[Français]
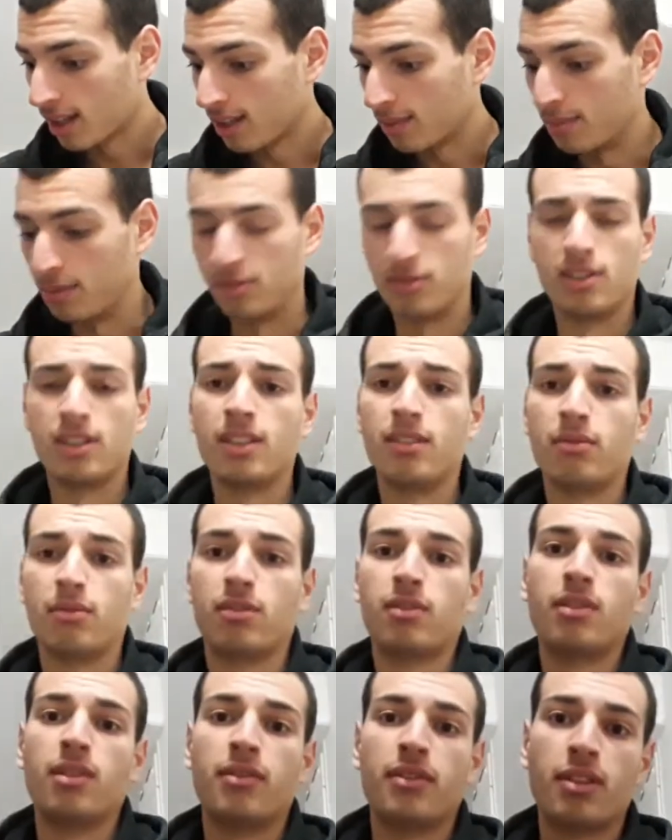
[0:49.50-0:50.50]
Mais voilà,
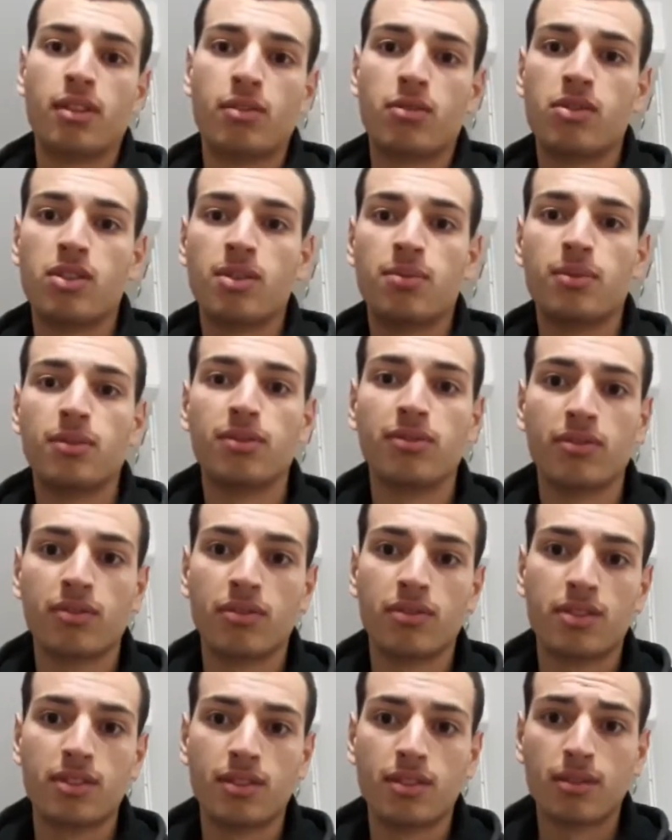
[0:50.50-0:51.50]
donc il va falloir que
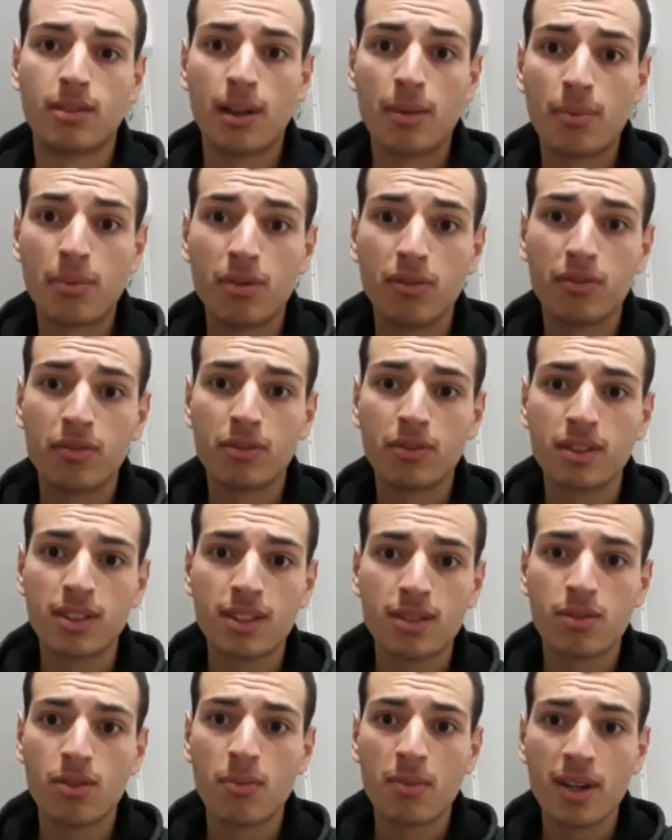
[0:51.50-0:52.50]

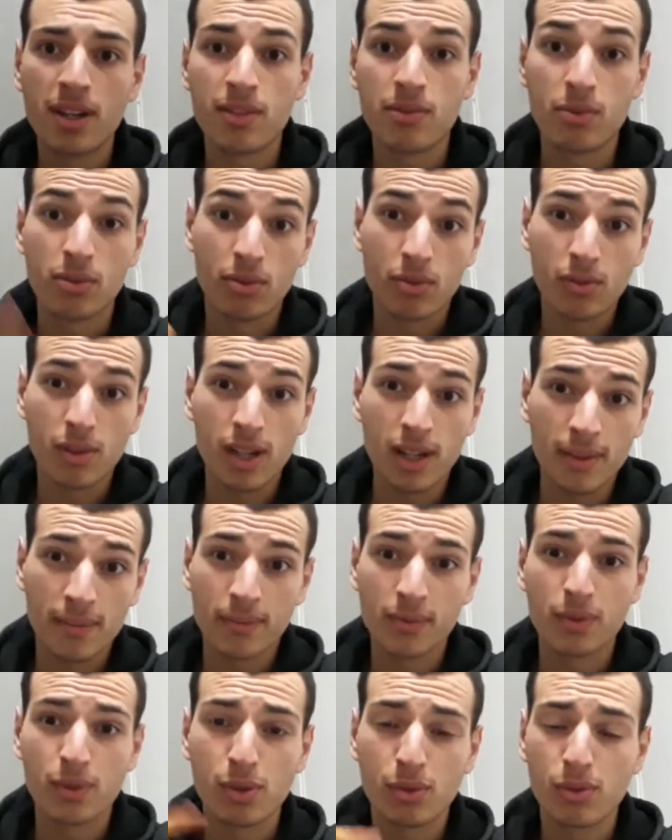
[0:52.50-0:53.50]
j'approfondisse demain et ce soir.
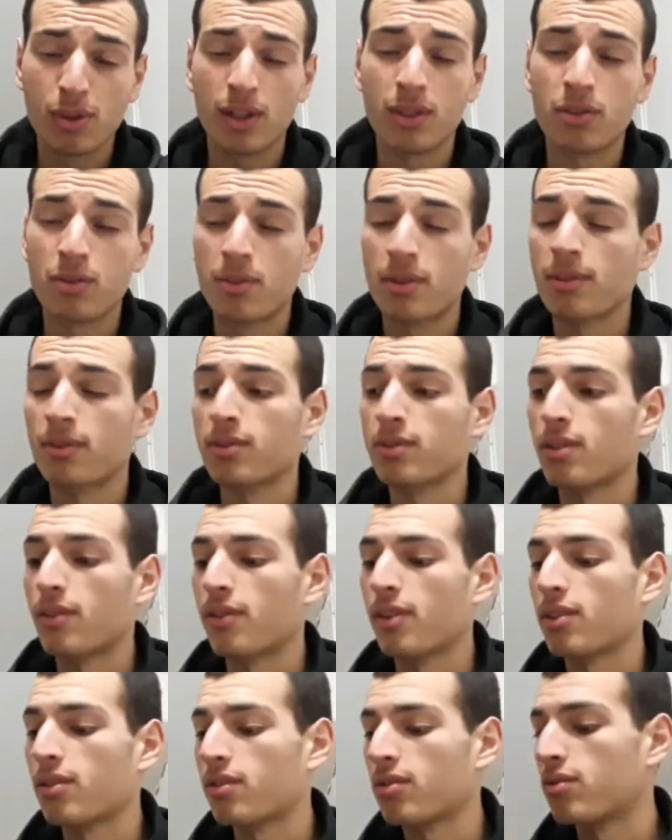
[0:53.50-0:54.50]
Ce soir et demain, donc il va
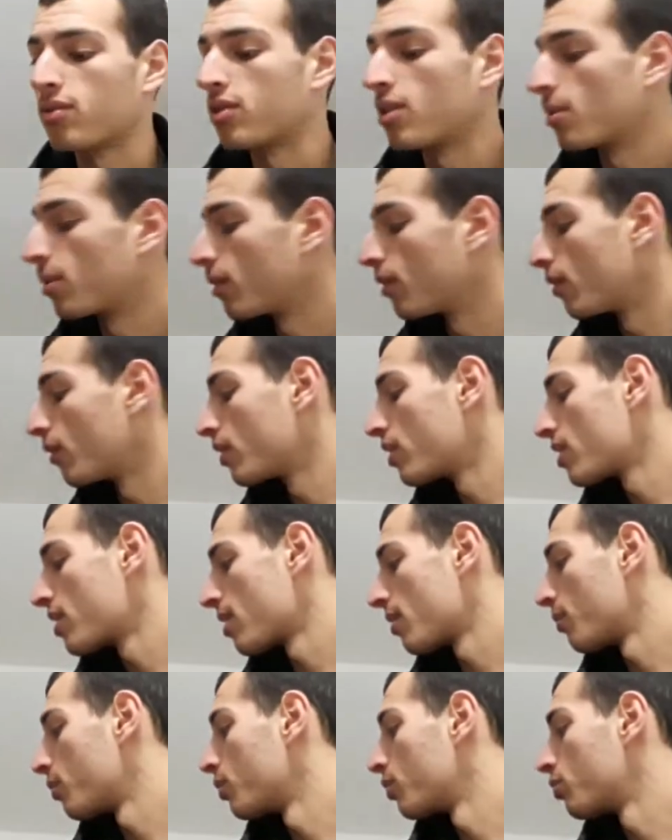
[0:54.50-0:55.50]
falloir que
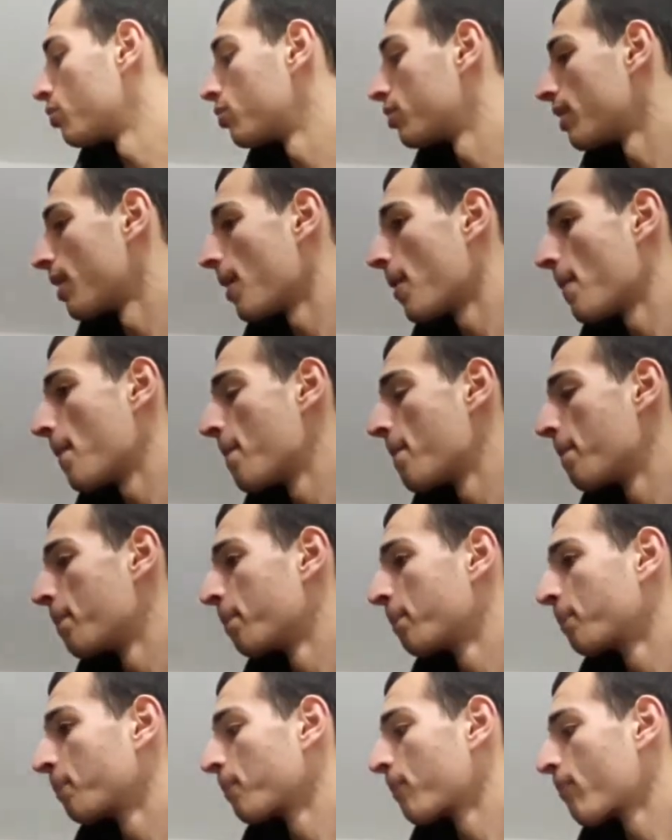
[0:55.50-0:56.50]
j'approfondisse un peu tout ça.
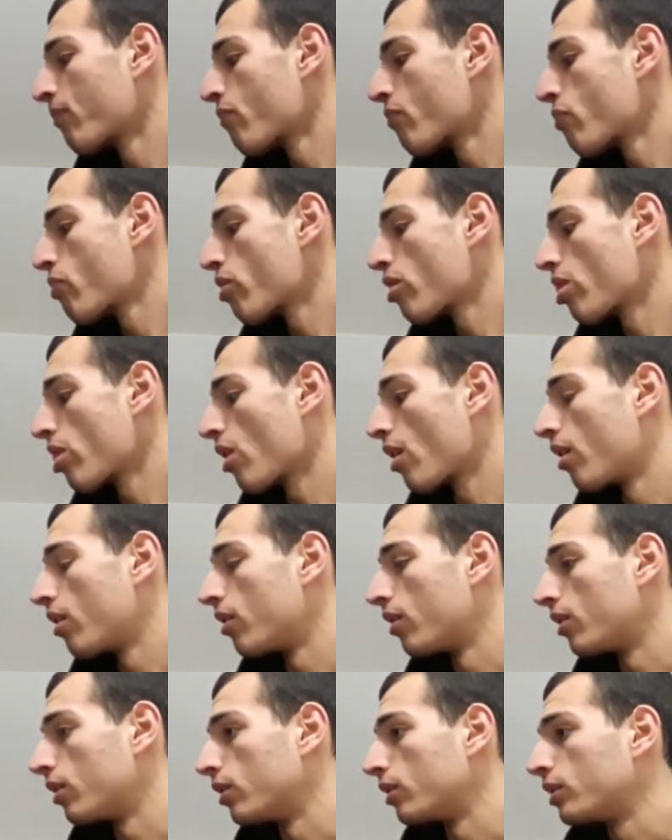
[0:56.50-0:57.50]

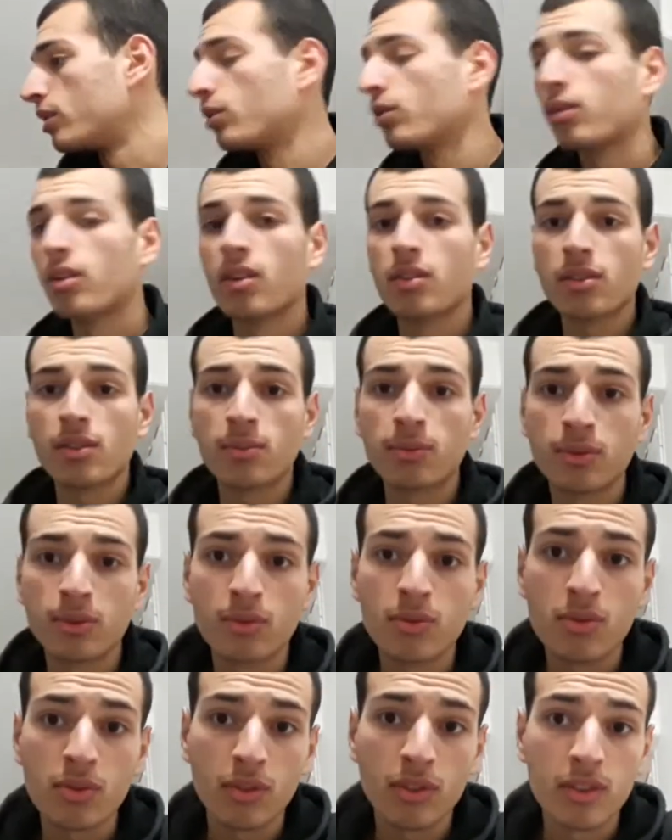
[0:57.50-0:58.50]
Si euh, sinon, dans ensemble,
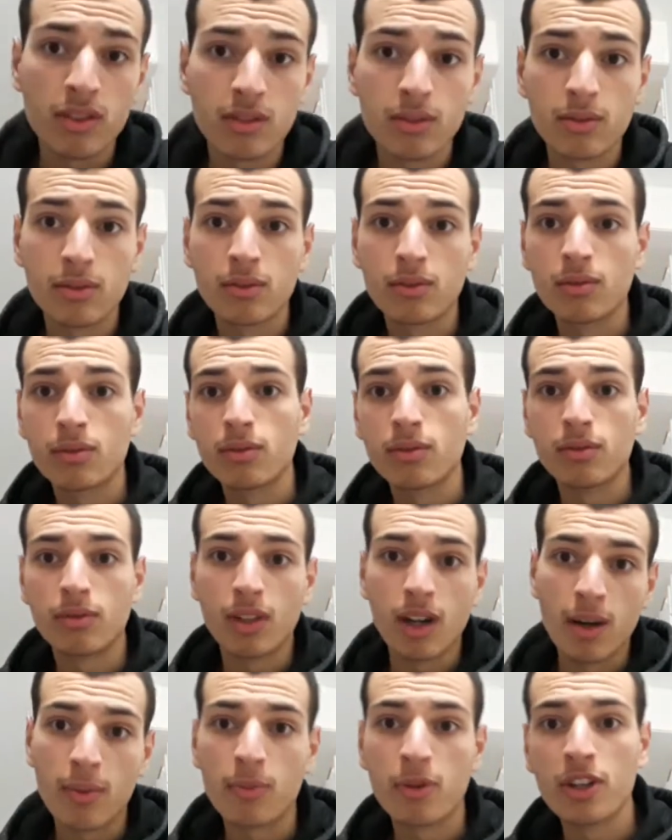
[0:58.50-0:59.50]
une journée euh,
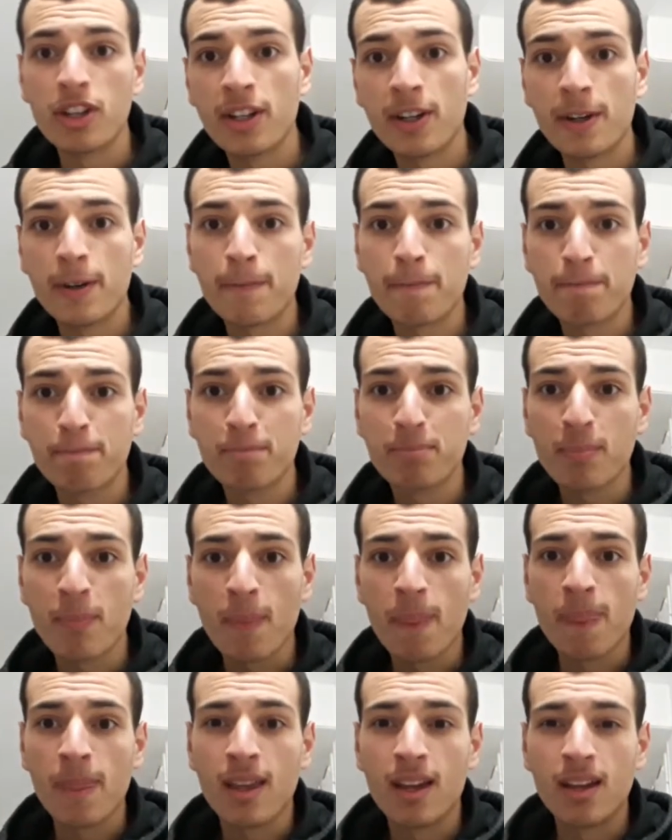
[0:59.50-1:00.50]
voilà, moyen.
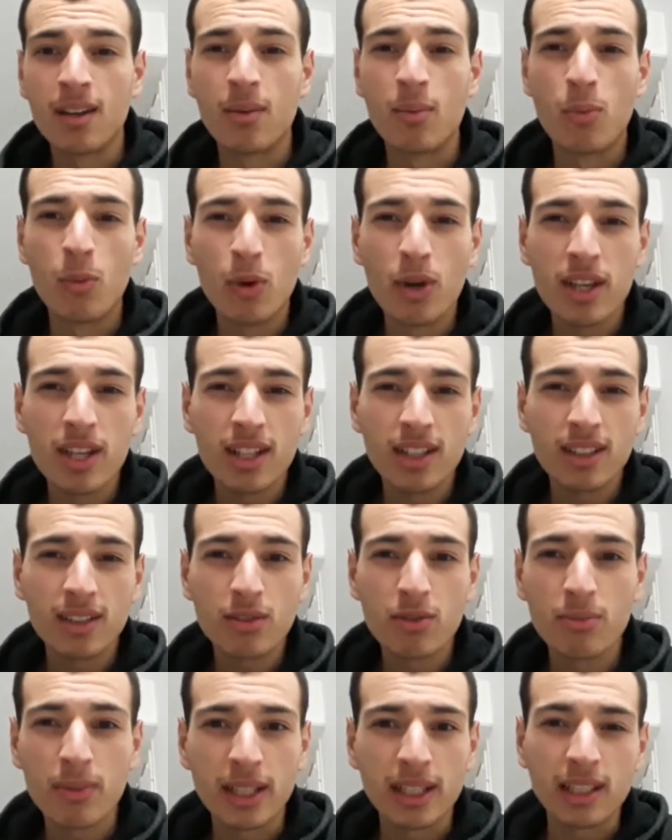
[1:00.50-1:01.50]
Moyen
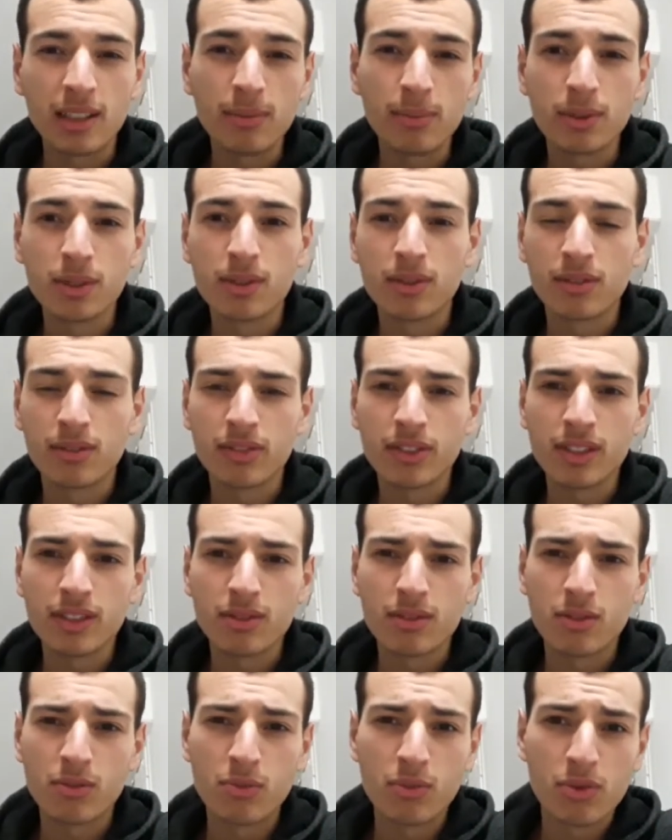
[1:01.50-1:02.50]
le matin, parce qu'en
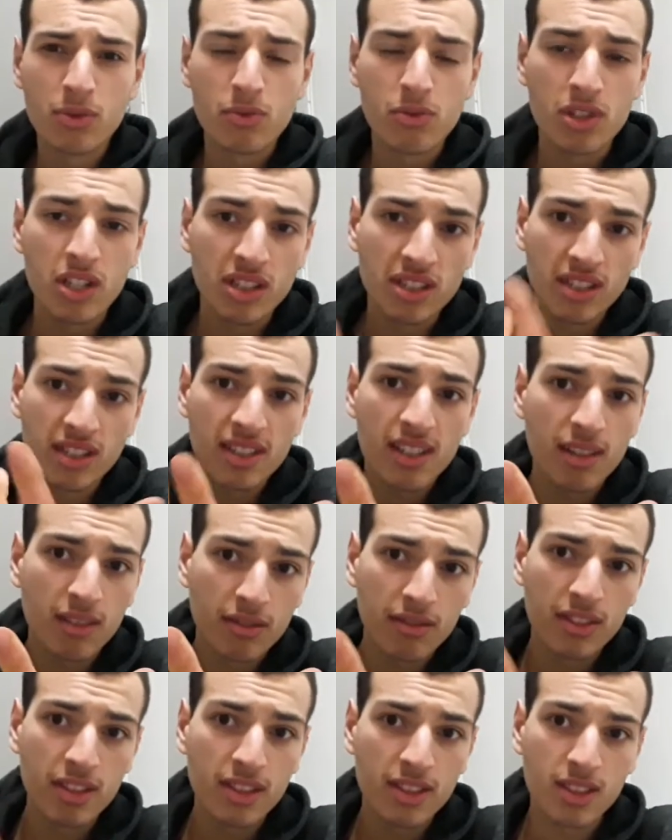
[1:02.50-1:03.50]
fait, je me suis couché assez tard en
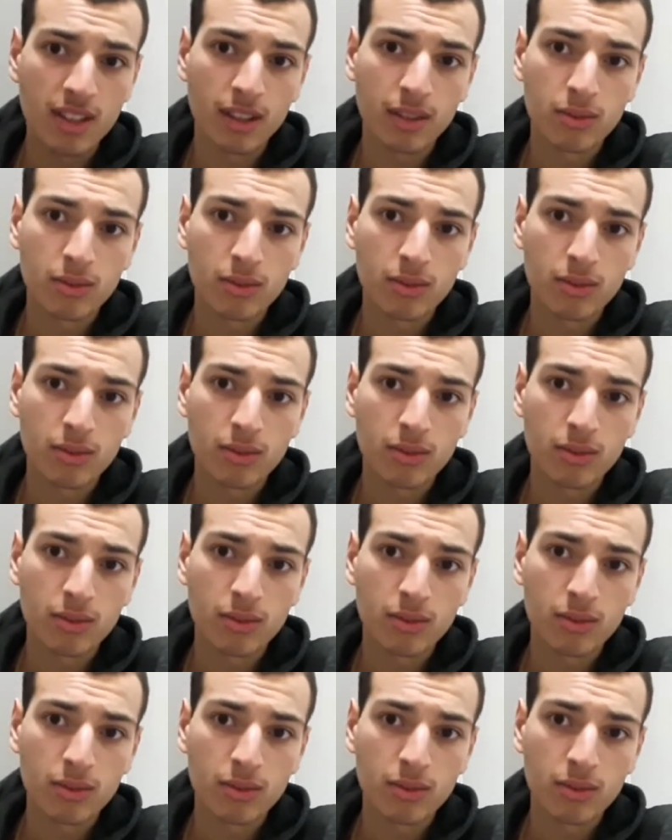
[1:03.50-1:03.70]
fait hier